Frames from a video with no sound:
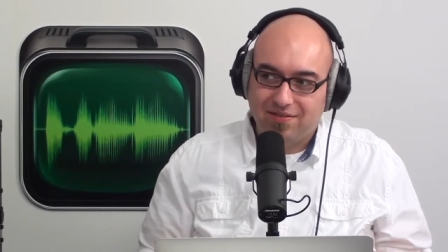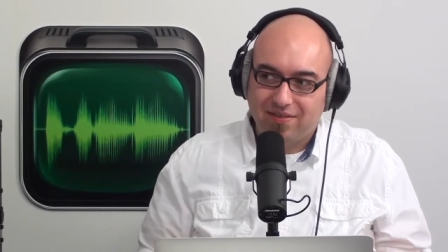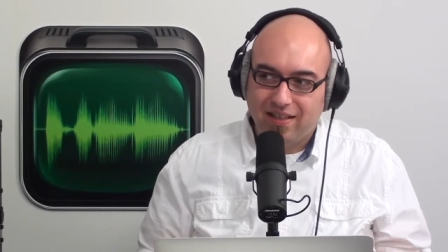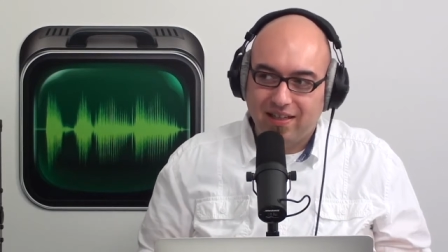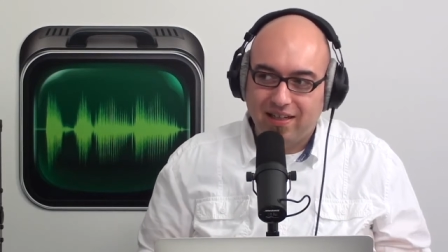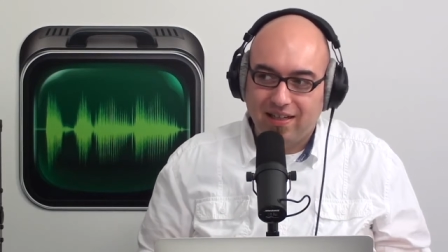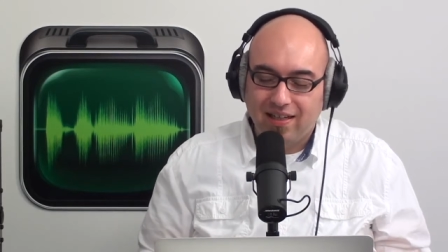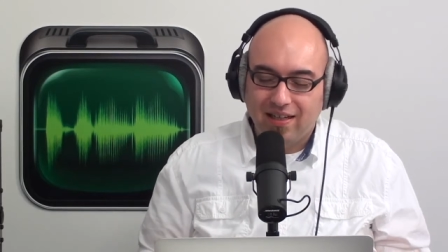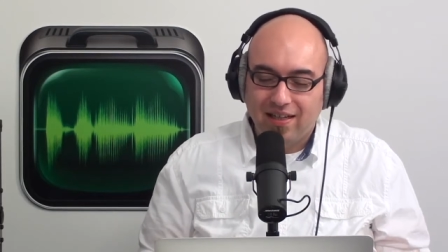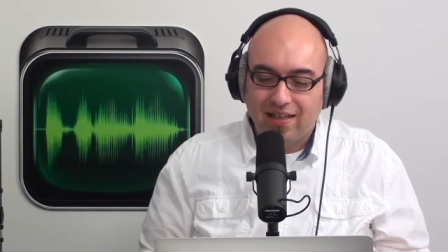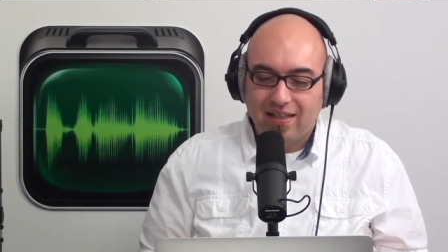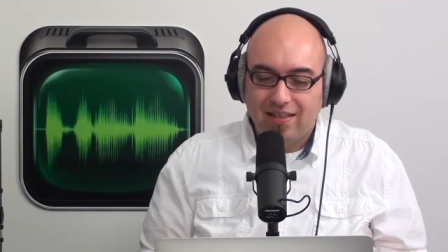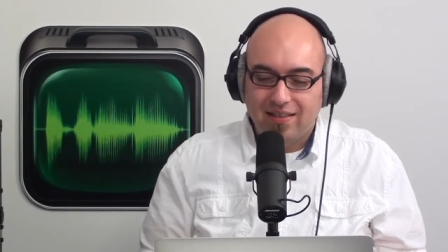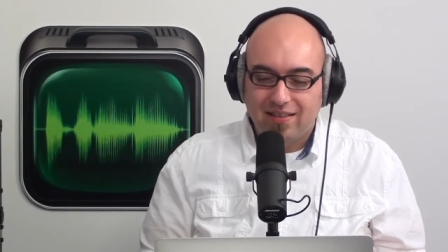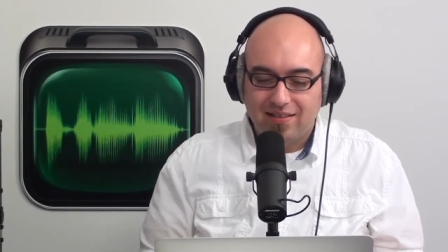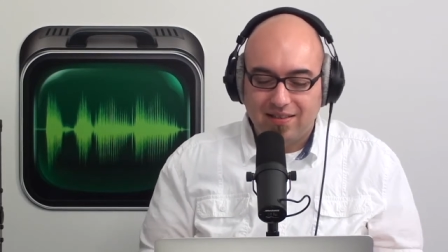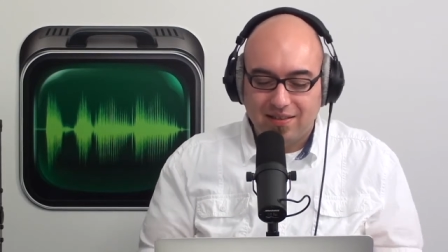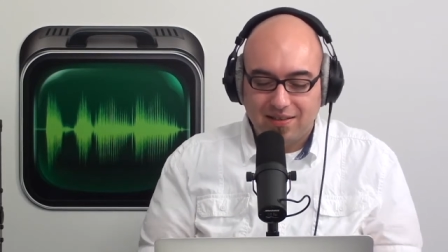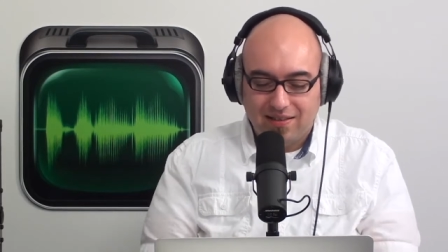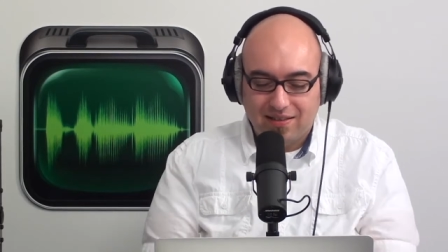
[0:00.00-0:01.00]
weil
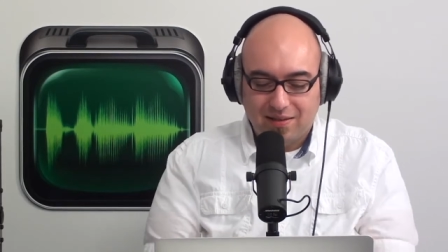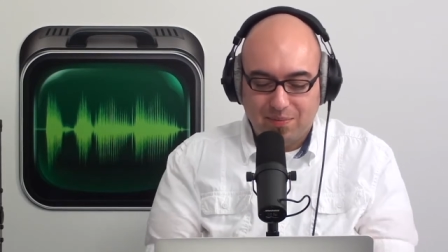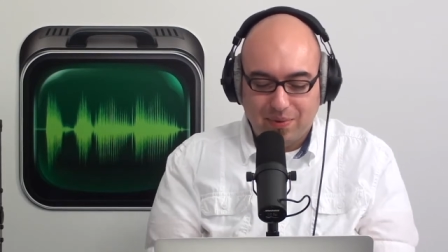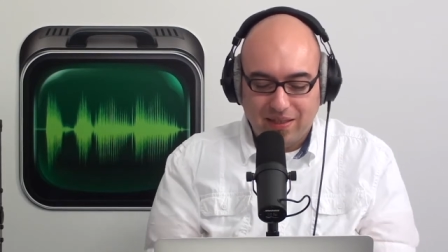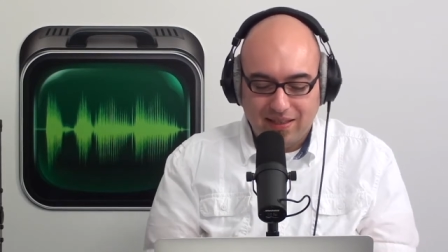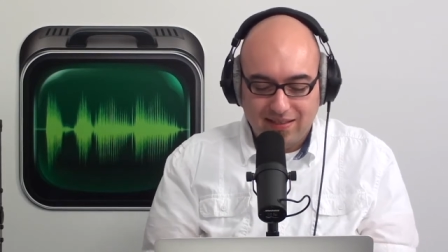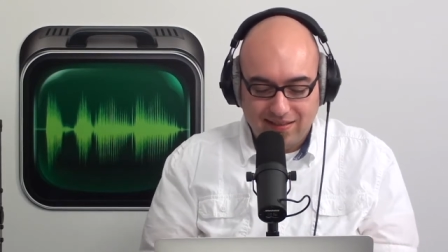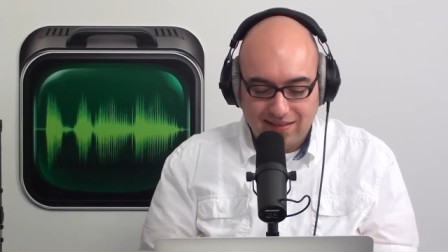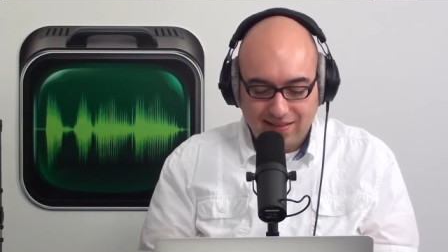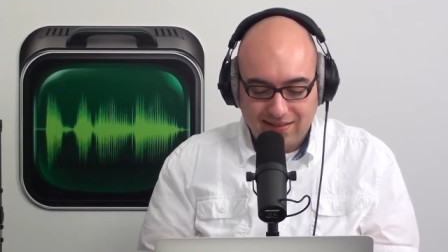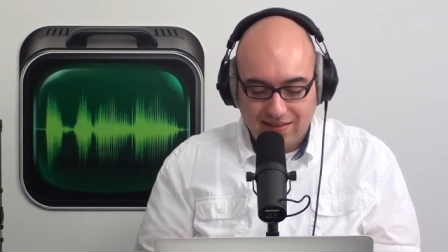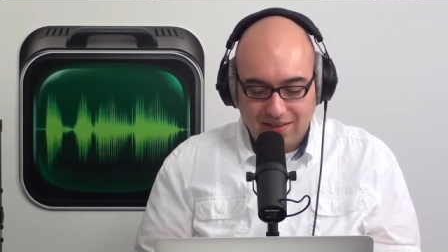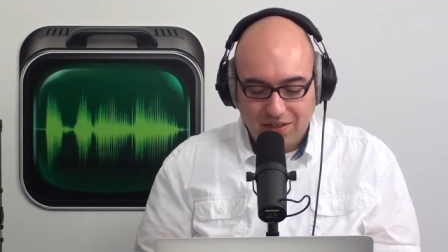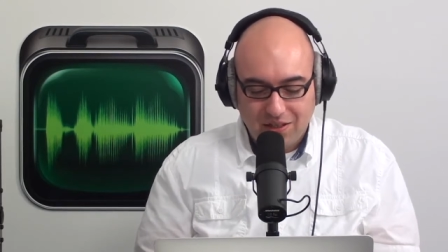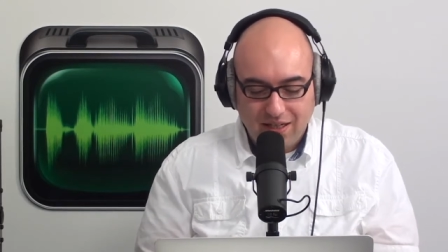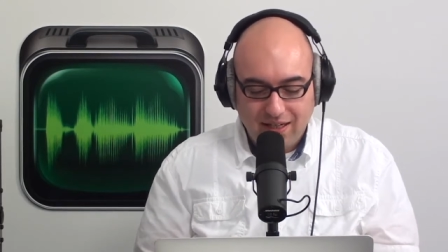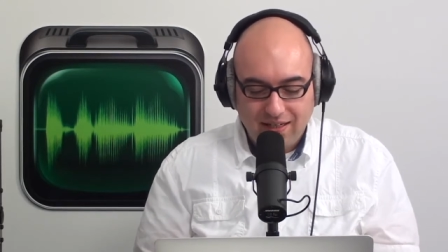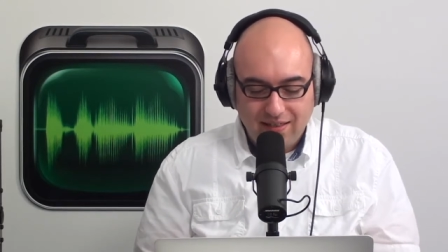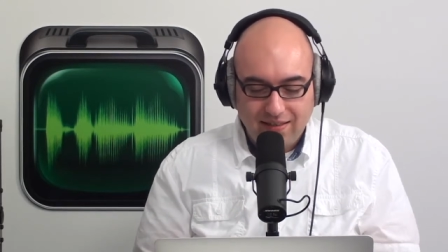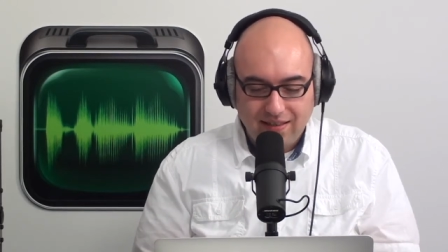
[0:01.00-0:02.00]
diese, diese Basics
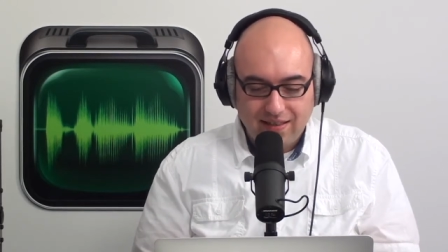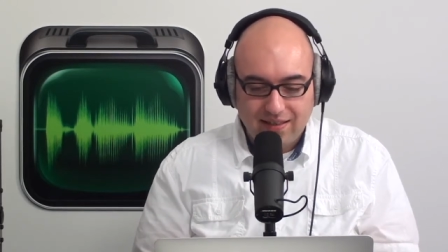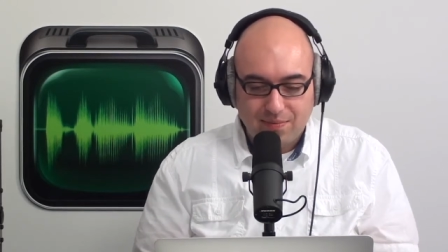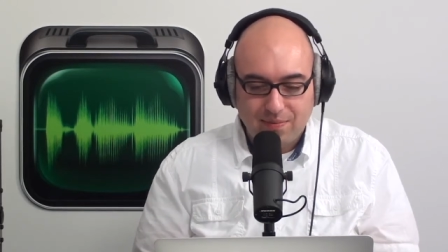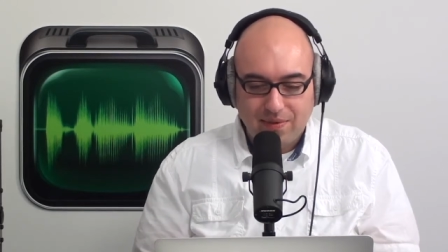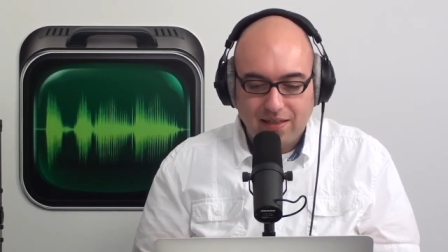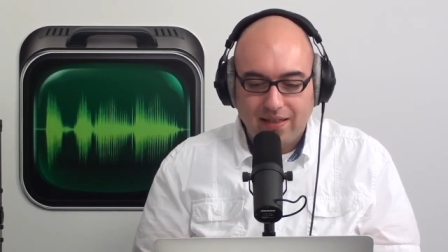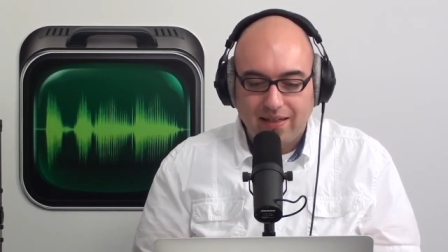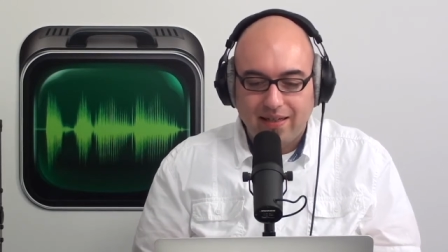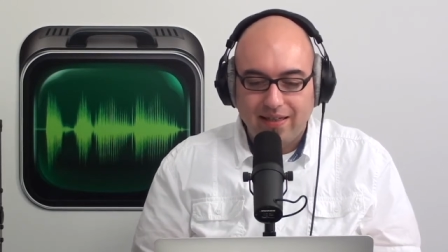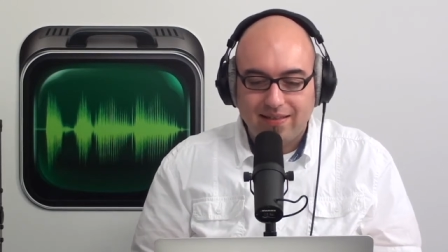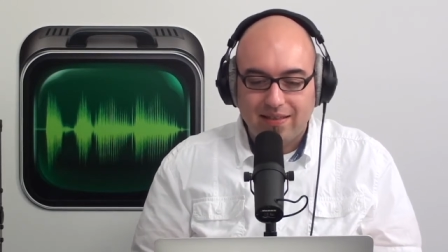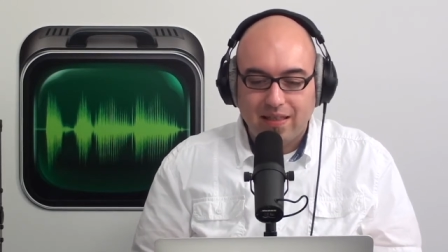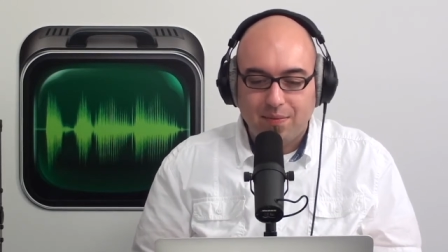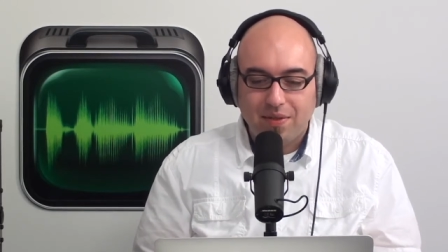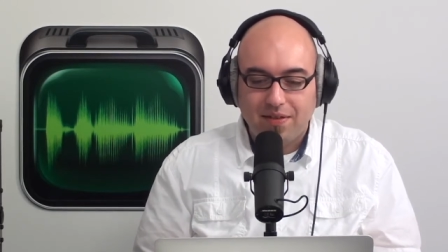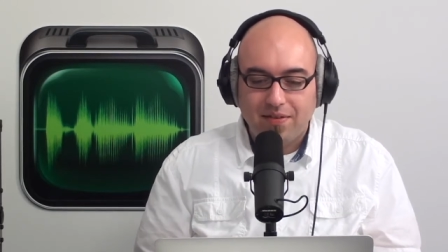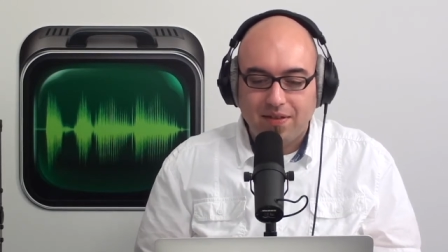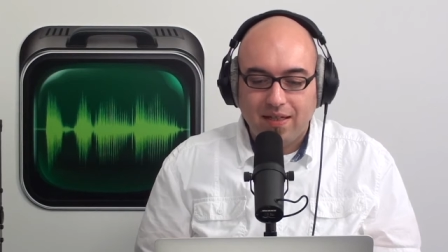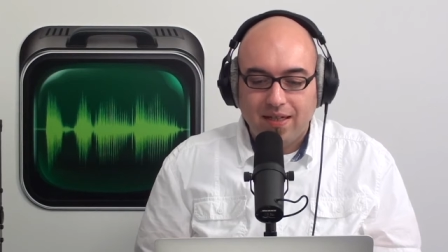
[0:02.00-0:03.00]
erscheinen erstmal leicht,
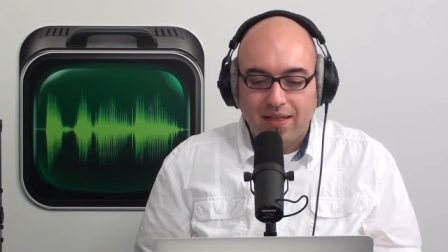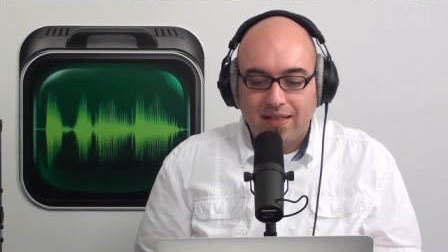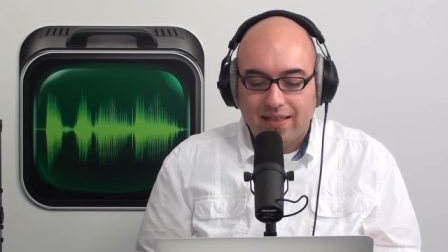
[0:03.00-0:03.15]
aber